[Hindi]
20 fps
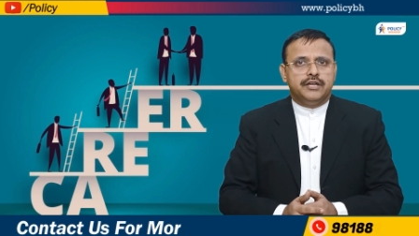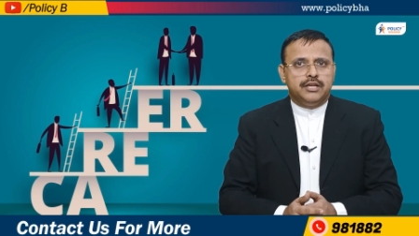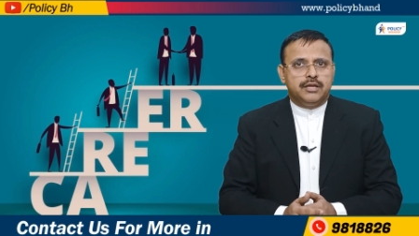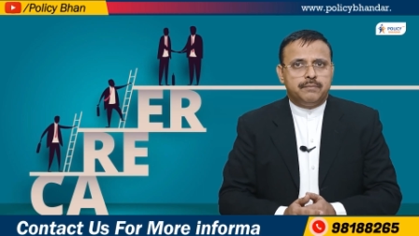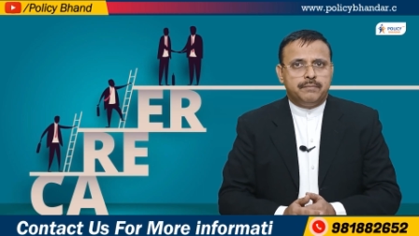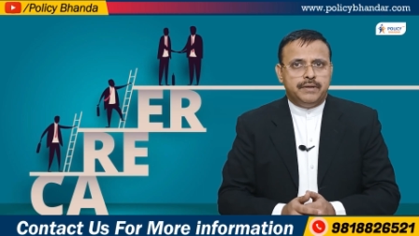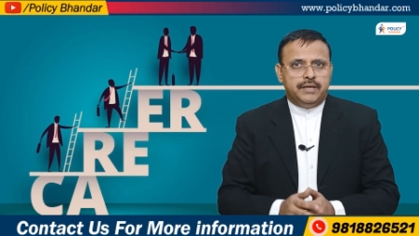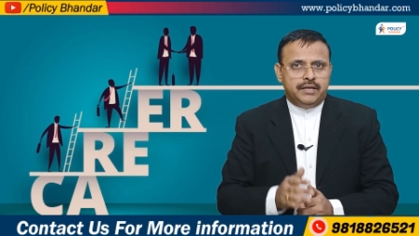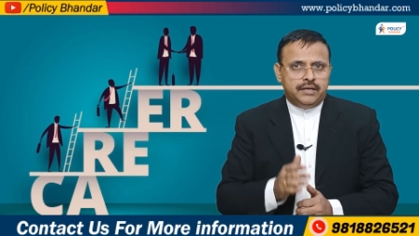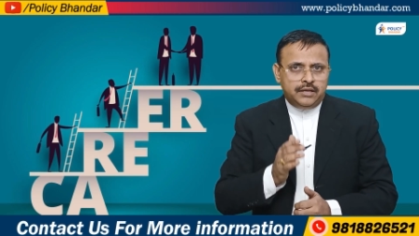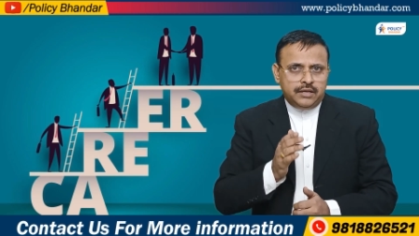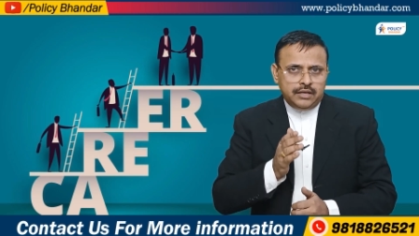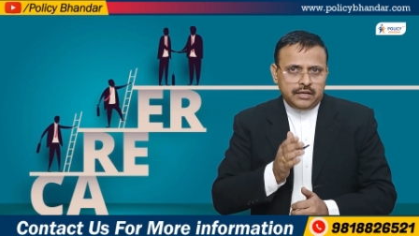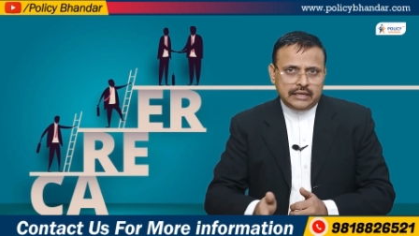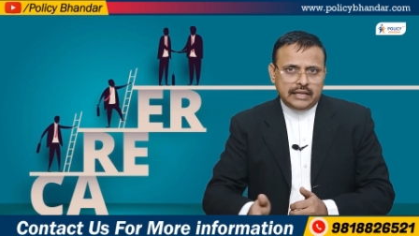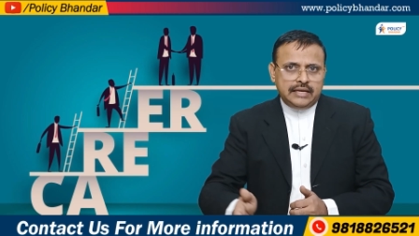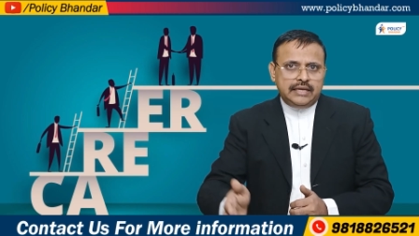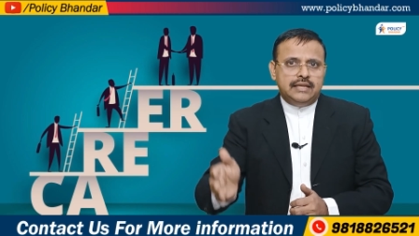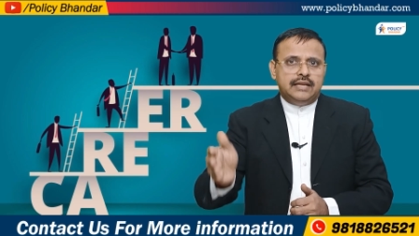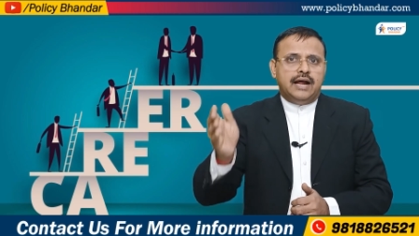करियर में
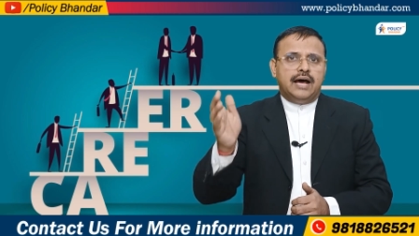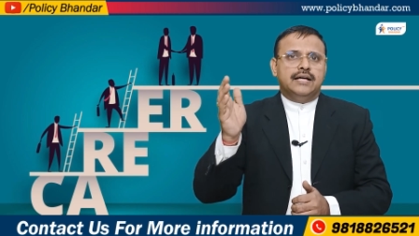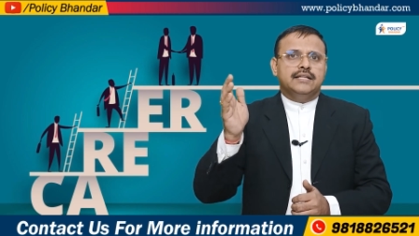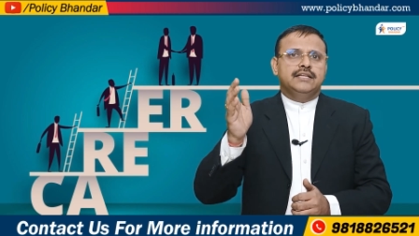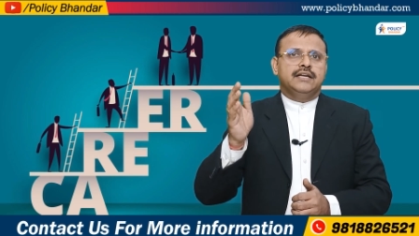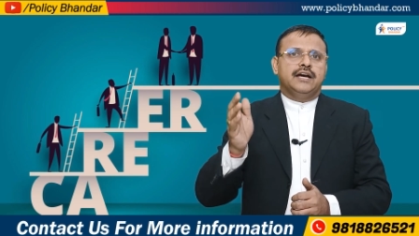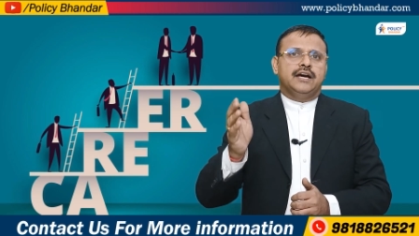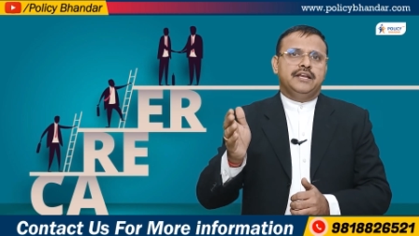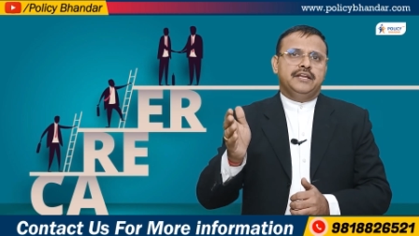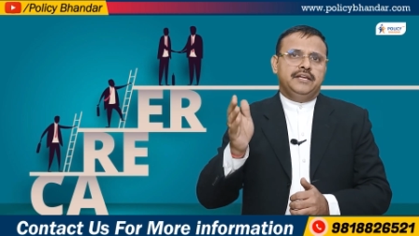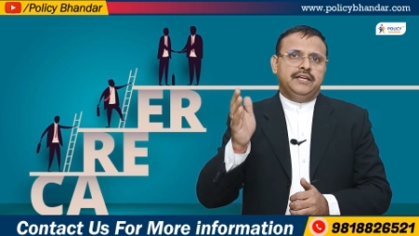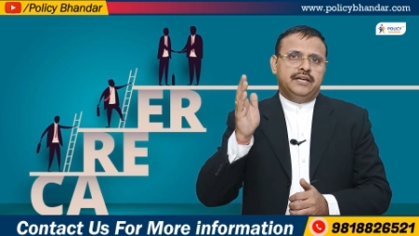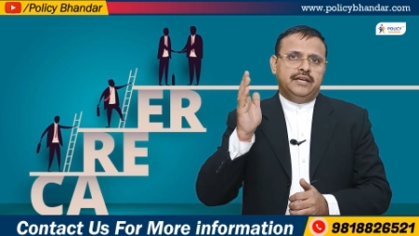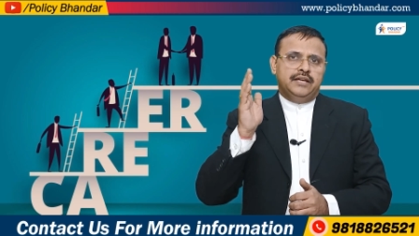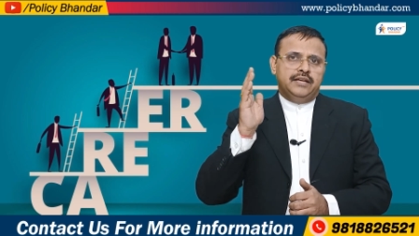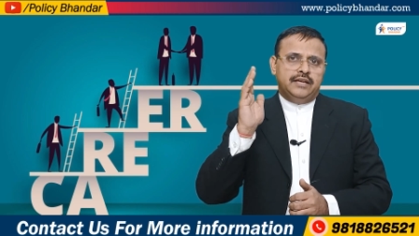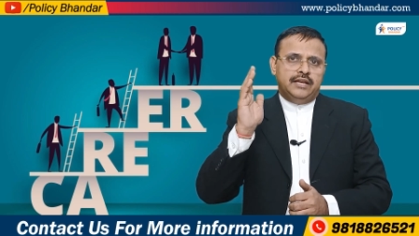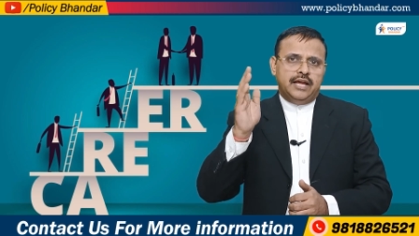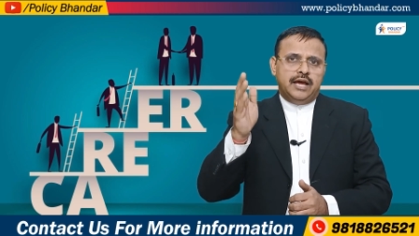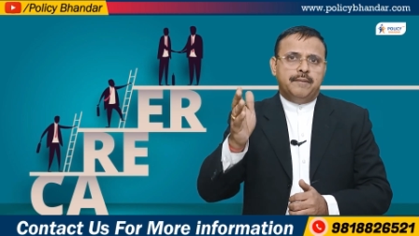नई राह दिखानी
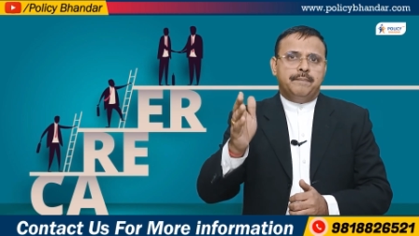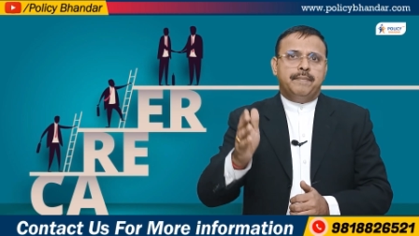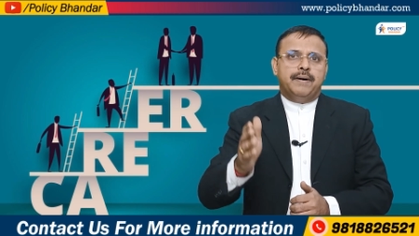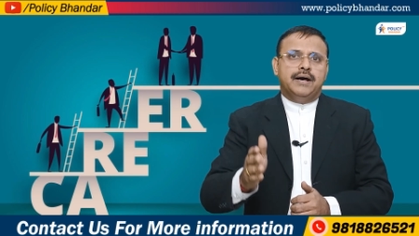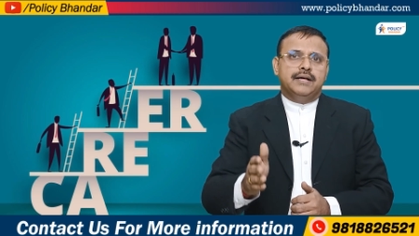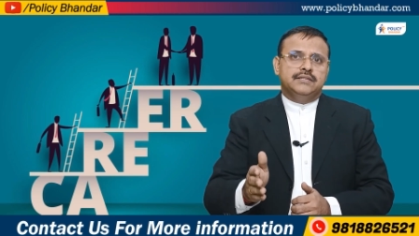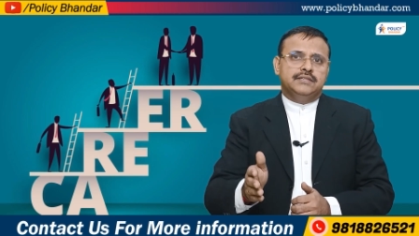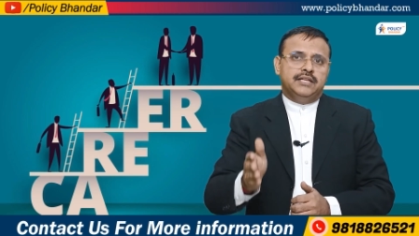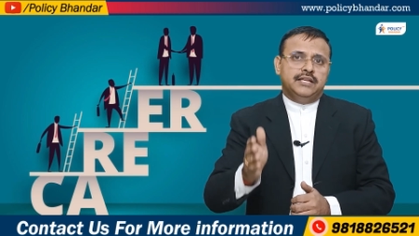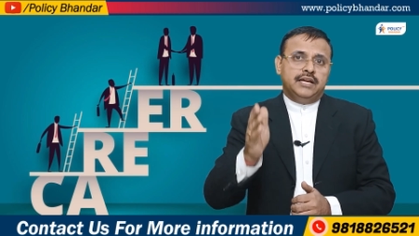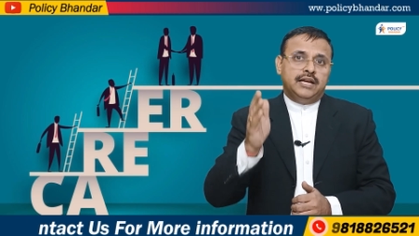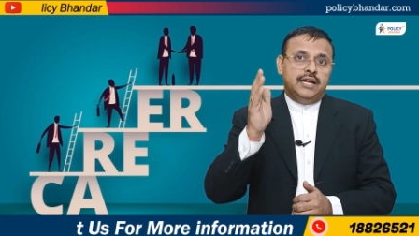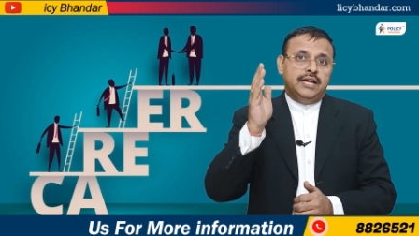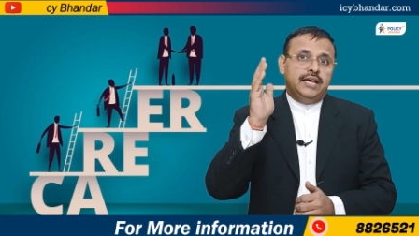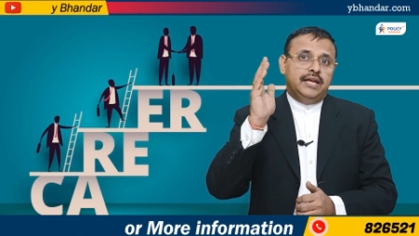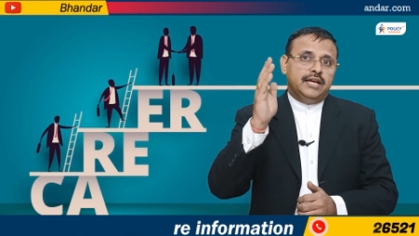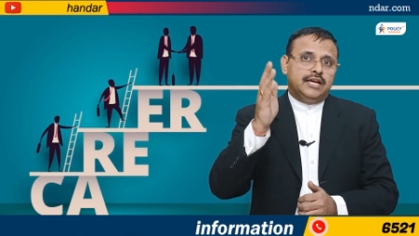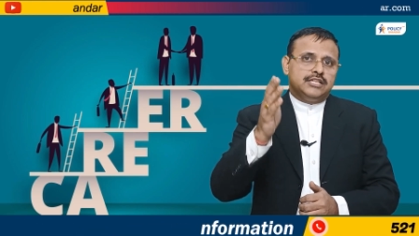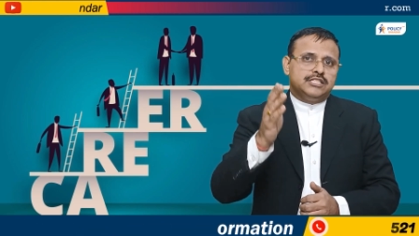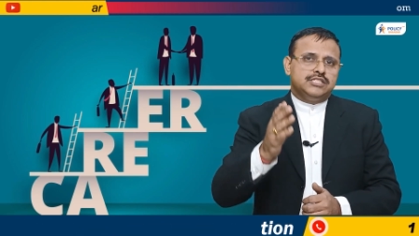है नया पाथ देना
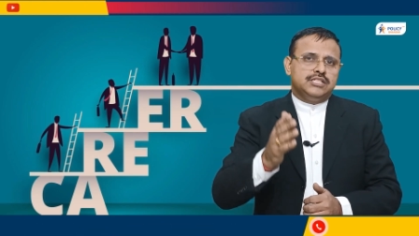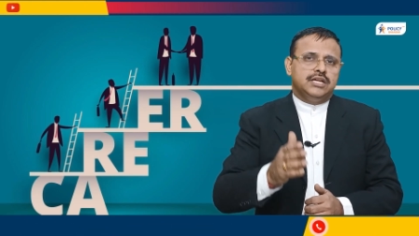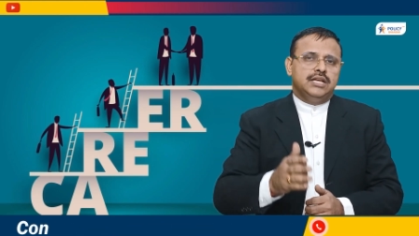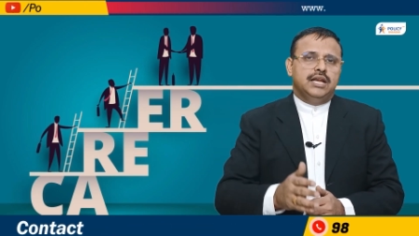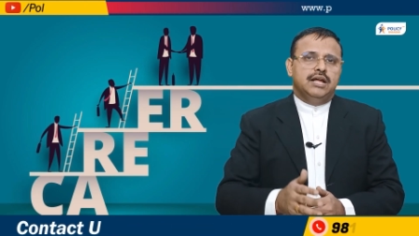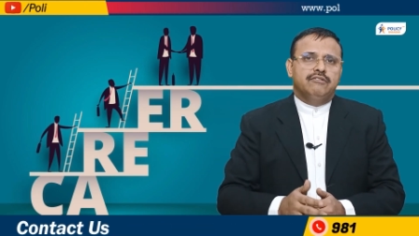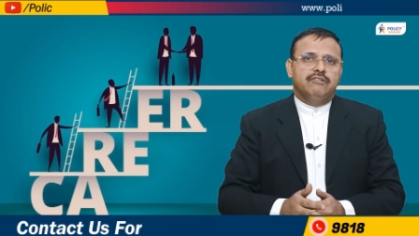है एक अच्छे